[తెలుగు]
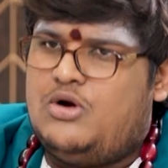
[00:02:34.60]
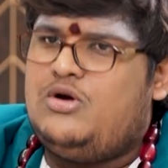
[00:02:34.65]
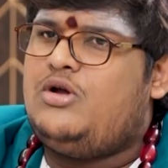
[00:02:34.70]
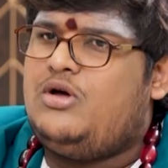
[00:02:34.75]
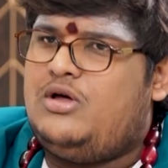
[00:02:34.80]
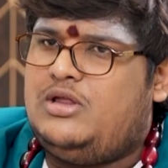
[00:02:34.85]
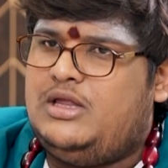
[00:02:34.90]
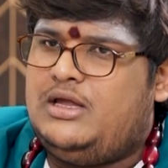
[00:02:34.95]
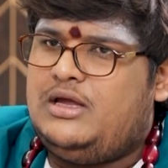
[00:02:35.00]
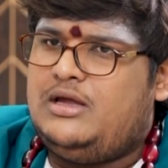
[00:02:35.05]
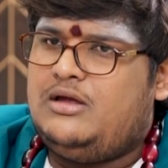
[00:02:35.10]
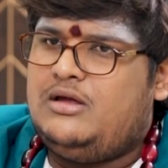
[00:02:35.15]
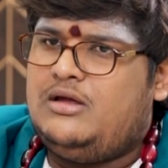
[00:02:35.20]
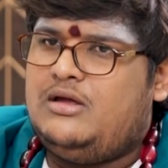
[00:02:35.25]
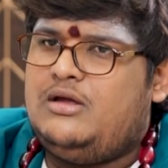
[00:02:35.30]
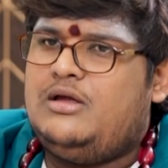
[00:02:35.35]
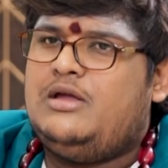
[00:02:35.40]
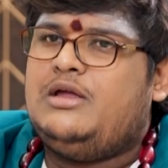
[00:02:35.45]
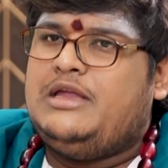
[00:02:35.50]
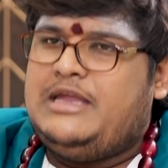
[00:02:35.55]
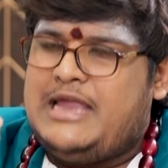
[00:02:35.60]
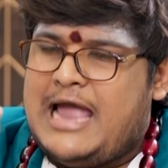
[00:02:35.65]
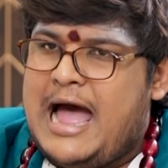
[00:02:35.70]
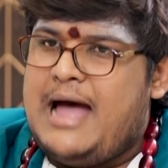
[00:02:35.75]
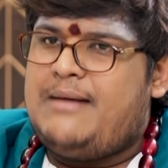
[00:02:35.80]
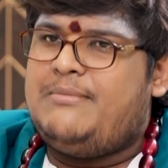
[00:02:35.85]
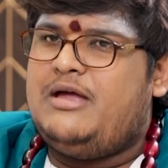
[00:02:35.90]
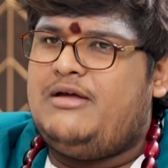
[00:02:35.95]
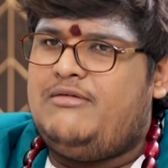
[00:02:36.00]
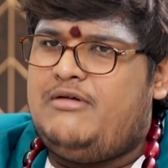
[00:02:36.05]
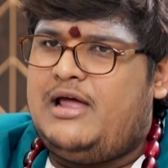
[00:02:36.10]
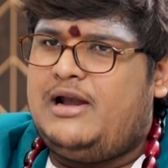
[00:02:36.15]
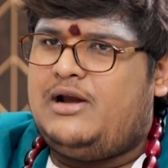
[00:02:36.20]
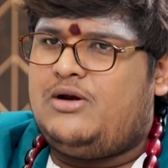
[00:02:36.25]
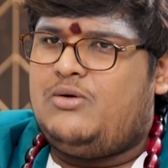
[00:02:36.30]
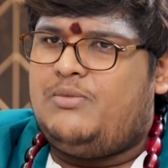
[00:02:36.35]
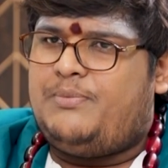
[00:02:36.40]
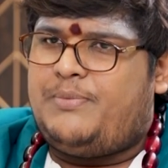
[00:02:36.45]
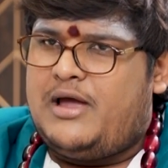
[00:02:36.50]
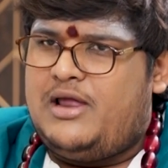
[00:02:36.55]
రెండోది యాభై వేల
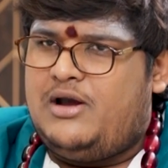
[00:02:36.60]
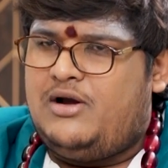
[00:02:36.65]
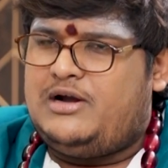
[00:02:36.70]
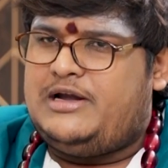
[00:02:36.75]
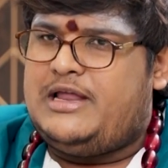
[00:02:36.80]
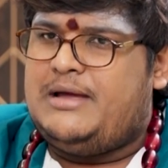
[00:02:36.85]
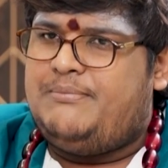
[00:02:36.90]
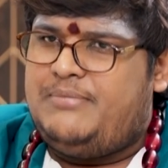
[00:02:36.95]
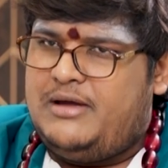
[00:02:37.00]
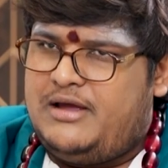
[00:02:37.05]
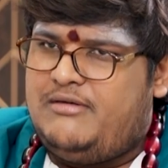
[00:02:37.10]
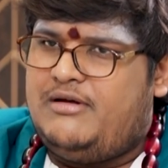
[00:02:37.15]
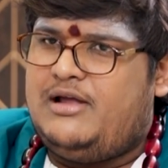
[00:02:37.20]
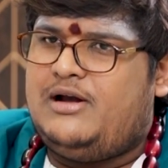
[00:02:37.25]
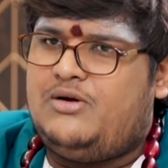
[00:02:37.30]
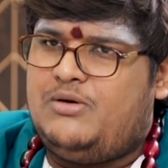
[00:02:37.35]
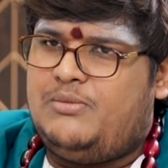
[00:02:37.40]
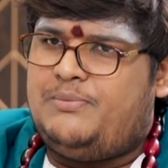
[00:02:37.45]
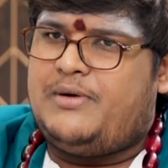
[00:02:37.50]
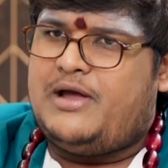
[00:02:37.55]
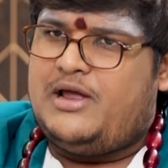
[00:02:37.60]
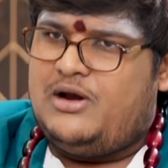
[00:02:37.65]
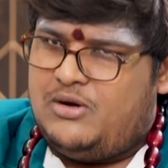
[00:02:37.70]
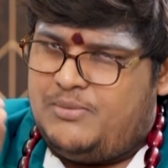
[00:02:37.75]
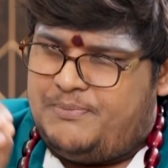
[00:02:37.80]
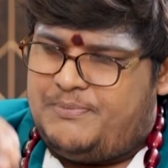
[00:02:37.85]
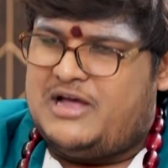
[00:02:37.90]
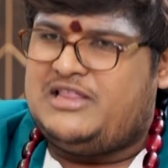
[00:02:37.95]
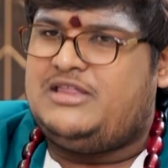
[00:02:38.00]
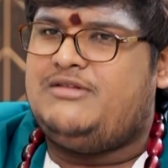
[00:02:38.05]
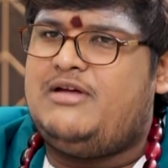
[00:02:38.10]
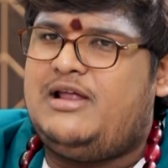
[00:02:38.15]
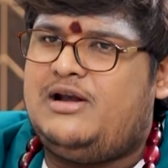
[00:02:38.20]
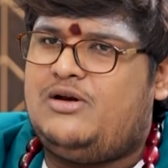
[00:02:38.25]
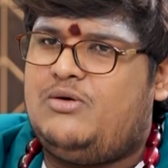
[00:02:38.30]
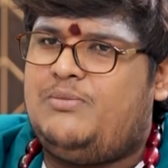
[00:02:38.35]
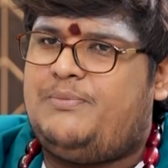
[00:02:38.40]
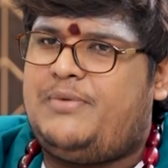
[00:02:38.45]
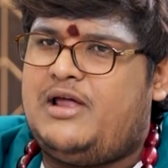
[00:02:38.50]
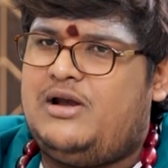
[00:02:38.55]
రూపాయలు డెబ్బై వేల రూపాయలు పదివేల
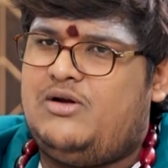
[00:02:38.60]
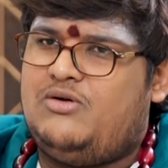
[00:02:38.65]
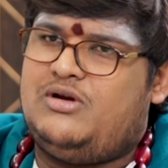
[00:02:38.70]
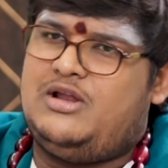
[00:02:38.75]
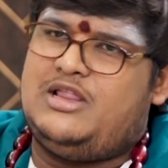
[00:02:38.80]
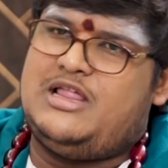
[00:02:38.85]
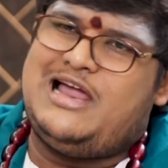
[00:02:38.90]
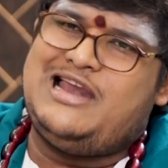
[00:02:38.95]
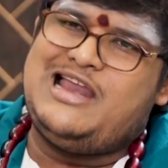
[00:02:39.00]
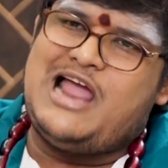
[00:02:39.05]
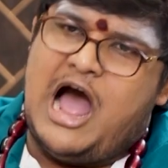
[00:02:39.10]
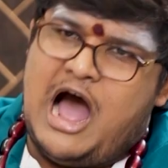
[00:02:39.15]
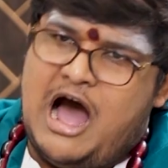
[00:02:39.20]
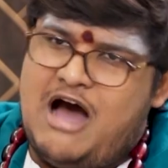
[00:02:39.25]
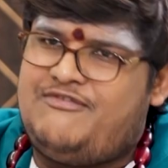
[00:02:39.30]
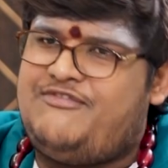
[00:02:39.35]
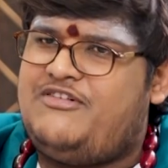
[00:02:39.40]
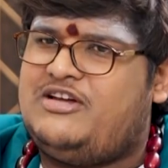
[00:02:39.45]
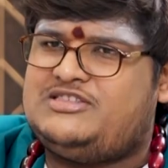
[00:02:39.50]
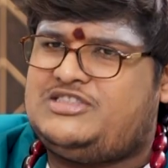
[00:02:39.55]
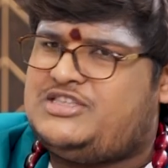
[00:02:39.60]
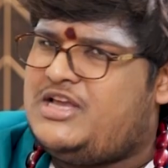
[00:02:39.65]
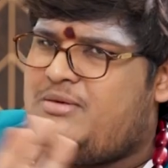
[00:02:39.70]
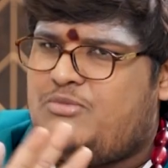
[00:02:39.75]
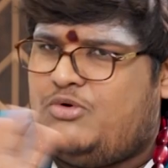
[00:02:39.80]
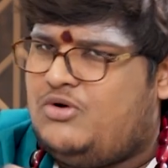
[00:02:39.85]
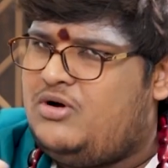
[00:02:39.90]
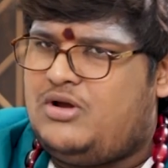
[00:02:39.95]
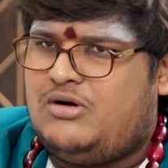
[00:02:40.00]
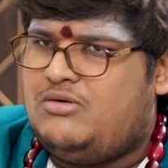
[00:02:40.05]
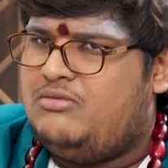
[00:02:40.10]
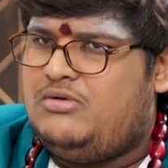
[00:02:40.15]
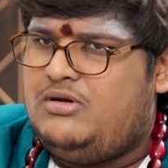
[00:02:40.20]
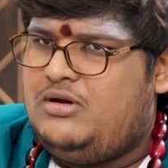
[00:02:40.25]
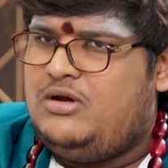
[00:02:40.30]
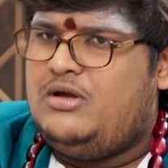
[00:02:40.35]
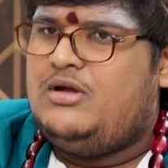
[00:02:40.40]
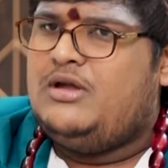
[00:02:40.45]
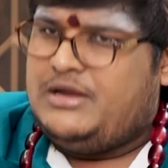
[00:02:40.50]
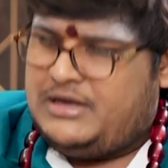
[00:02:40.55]
రూపాయలు ఉన్నదాన్ని ఆఫర్స్ ఏమి ఉండవు
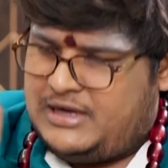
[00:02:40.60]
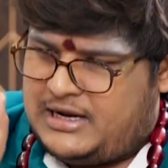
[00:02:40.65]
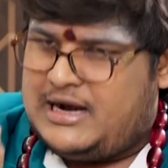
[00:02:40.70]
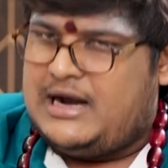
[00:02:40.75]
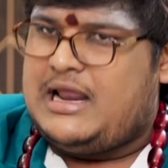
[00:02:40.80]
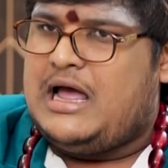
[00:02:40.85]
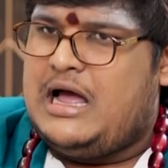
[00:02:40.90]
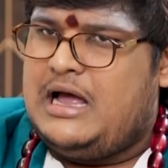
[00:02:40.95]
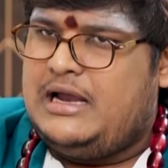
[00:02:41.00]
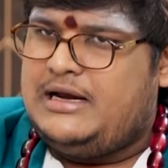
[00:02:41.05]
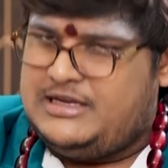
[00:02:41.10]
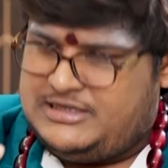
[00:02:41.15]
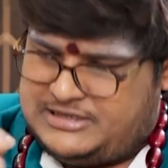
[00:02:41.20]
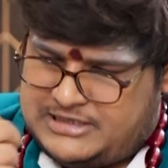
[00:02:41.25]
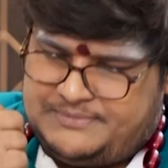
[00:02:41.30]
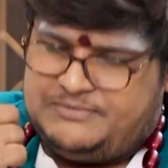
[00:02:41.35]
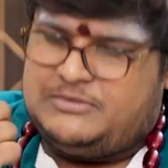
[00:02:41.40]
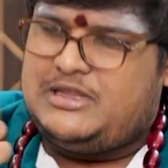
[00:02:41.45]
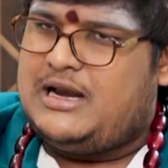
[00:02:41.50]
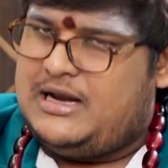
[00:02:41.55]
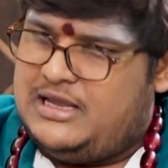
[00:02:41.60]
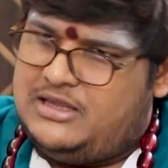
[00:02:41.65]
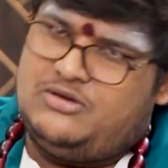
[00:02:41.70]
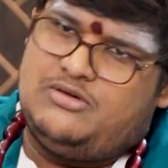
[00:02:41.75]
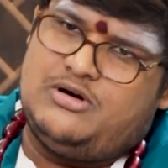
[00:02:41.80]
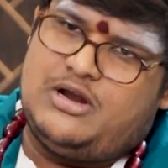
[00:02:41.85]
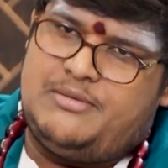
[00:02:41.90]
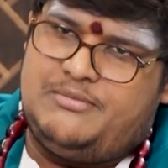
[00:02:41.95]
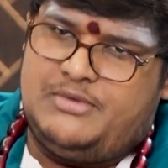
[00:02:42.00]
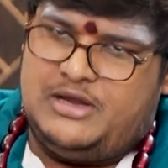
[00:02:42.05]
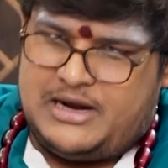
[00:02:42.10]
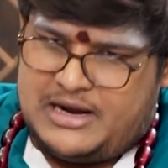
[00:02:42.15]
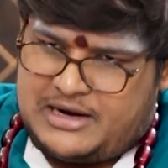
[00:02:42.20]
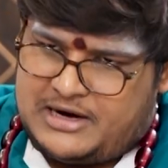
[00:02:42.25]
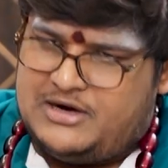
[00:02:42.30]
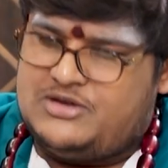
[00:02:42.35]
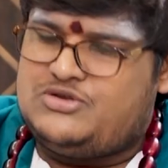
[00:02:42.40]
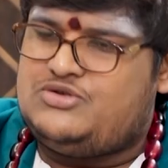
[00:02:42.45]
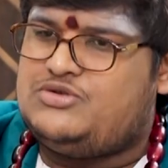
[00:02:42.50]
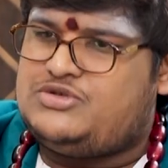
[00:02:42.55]
ఇక్కడ నేను చెప్తాను అది కూడా మీరు
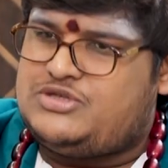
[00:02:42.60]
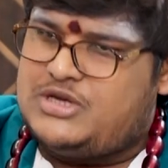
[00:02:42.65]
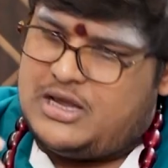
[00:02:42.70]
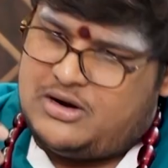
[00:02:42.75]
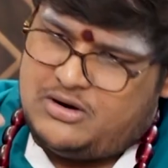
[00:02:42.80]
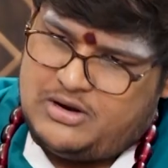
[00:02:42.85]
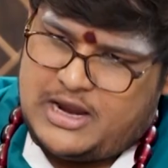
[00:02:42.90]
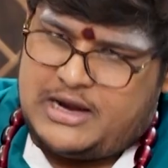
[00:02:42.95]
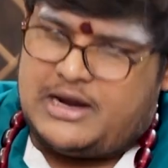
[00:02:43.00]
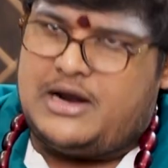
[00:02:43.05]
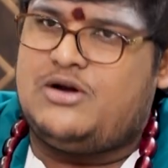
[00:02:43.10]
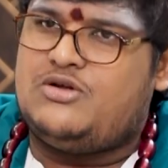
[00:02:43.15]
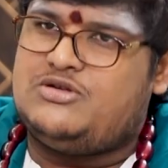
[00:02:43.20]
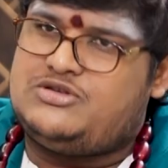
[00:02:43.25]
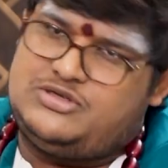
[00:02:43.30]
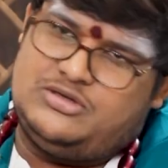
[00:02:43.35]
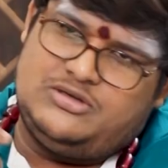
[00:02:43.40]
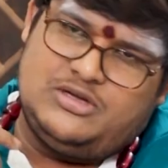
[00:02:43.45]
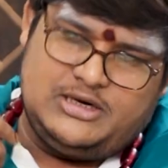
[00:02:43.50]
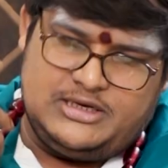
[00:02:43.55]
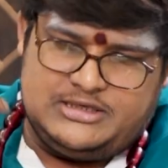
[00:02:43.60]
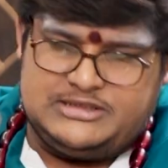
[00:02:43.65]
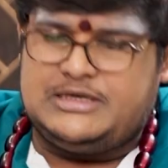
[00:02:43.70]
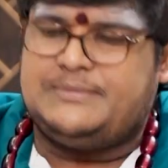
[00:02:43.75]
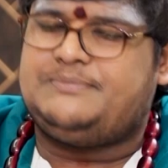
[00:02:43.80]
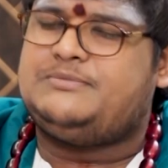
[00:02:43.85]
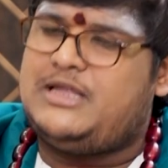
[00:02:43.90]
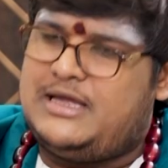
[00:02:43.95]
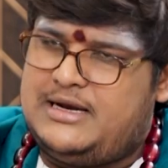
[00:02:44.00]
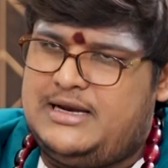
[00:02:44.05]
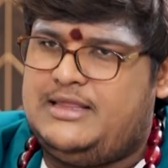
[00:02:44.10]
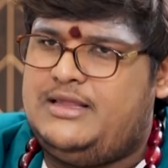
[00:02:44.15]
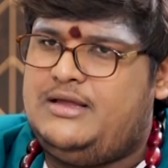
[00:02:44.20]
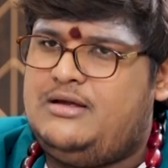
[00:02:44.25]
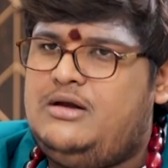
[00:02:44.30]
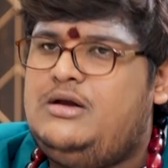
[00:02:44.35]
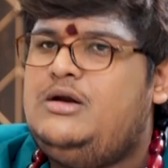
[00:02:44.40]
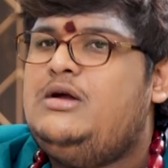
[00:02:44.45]
ఎక్కడ చూశారో ఎక్కడ వచ్చిందో నేను చెప్తాను అది